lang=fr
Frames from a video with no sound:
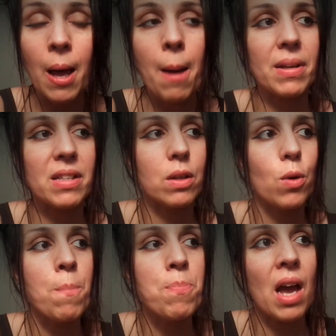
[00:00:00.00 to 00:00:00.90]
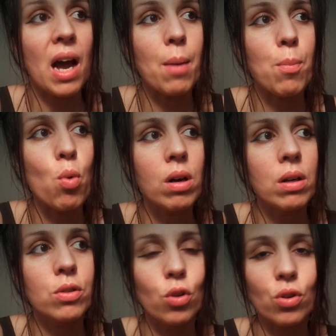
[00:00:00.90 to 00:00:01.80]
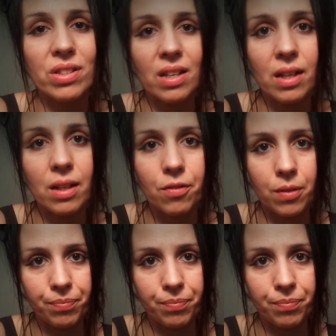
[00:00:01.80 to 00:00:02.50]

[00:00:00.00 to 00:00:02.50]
Parce que, à moins dans un rêve,